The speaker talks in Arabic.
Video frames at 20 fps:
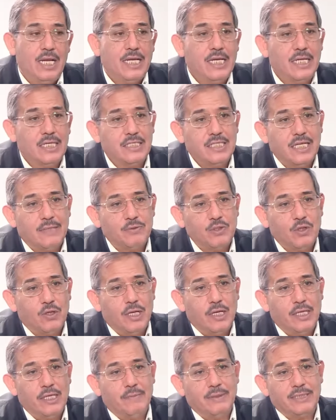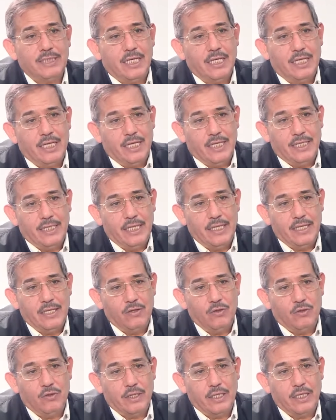لكن الشعب سرعان ما تخلى عن
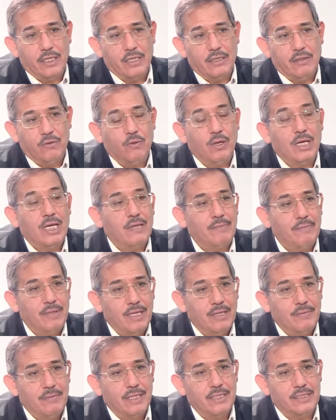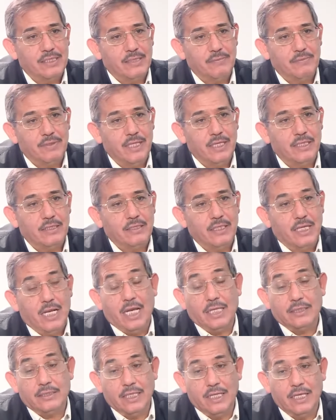هذه الحريه وقبل بالاستبداد،
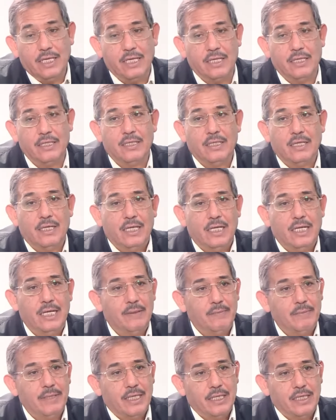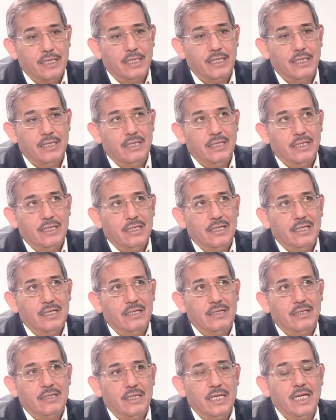الى حد الان لم نرى
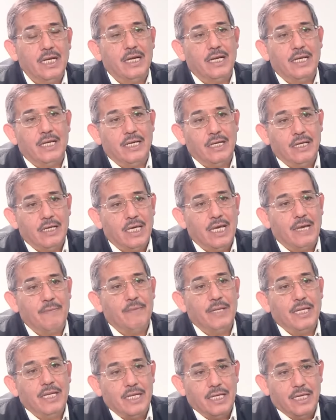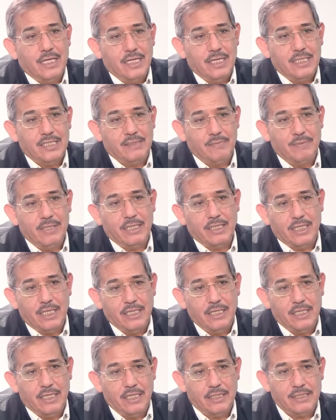آه، الا قابليه للاستبداد،
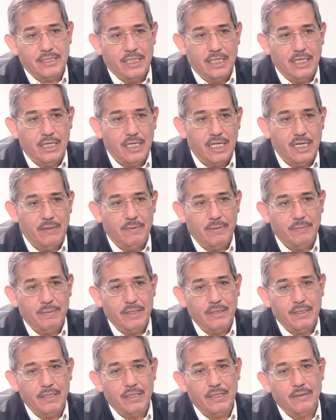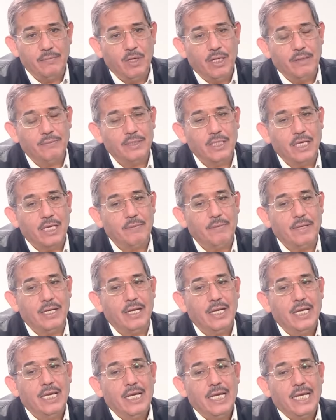خلينا نستعير الكلمه من آه، محمد
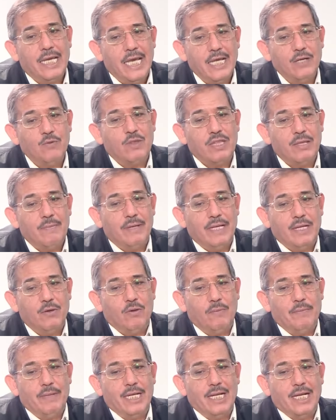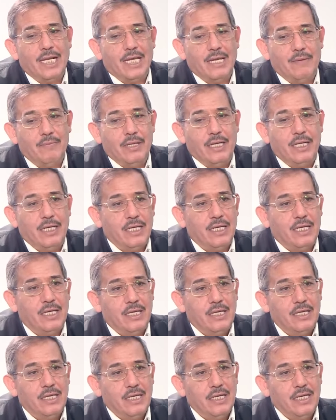اقبال، كانه ثم نوع من
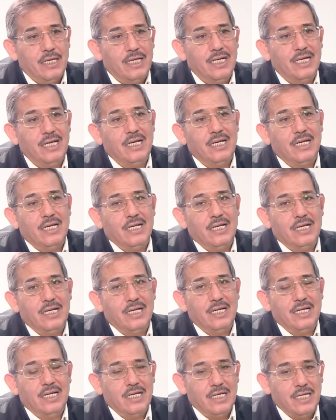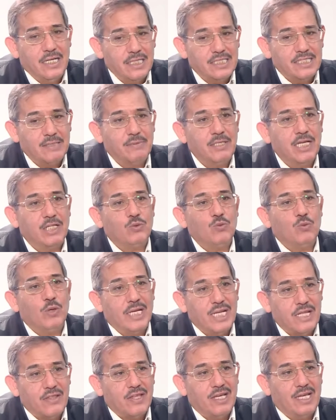القابليه للاستبداد
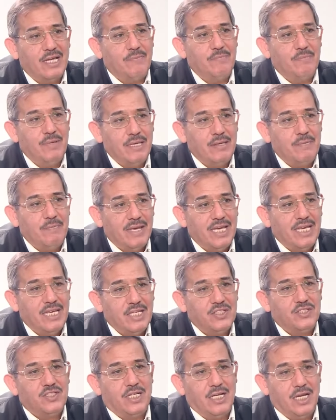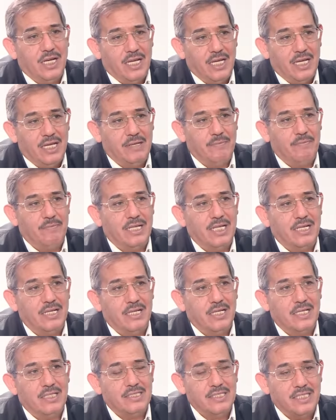ورضا بما يجري الان
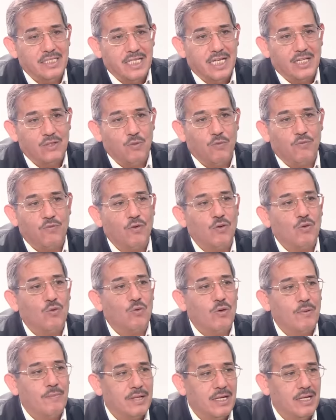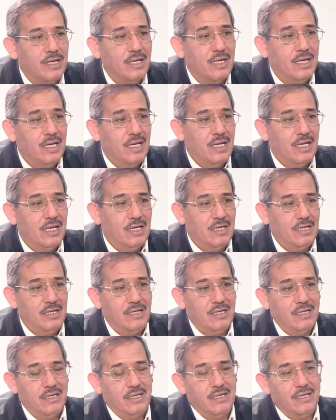من انسداد افق ومن
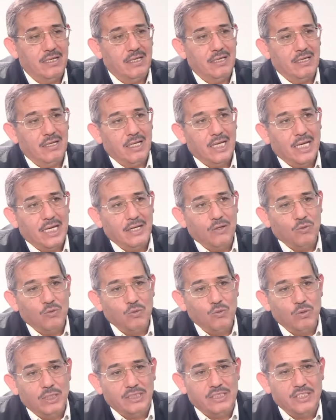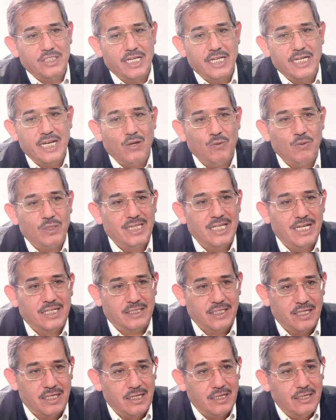آه، خلينا نقول اتجاه نحو
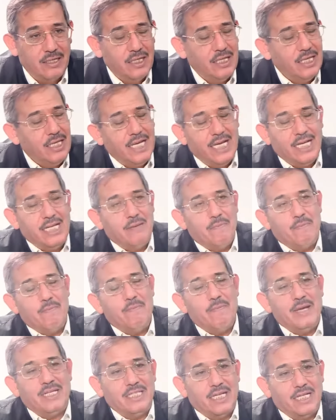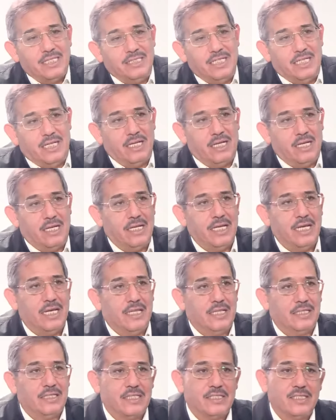الدكتره، يعني ما تقديرك
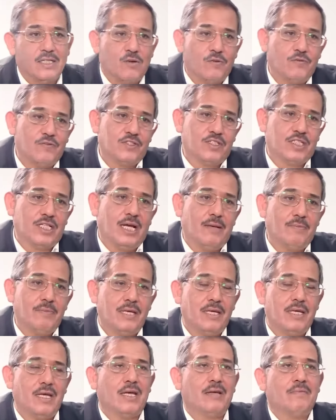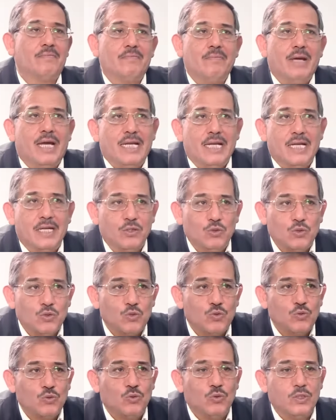لهذا التصرف الشعبي؟ معنى
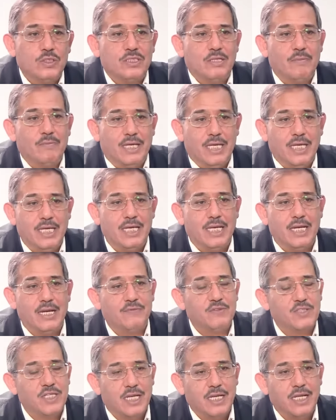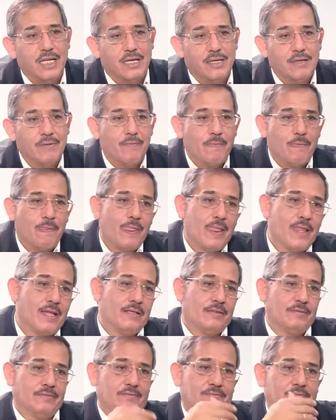ندرسوه اجتماعيا نفسيا انا عندي
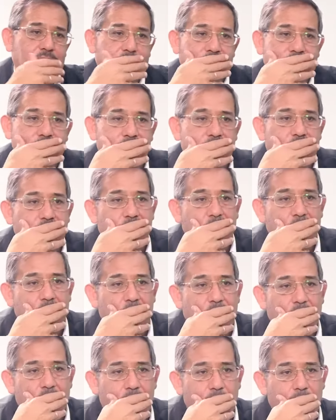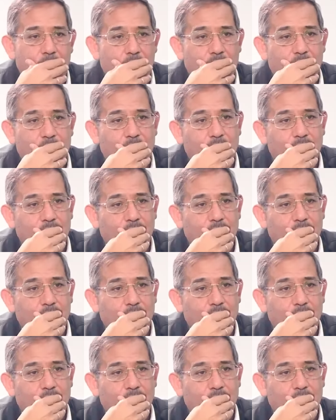عندي ملاحظتين آه،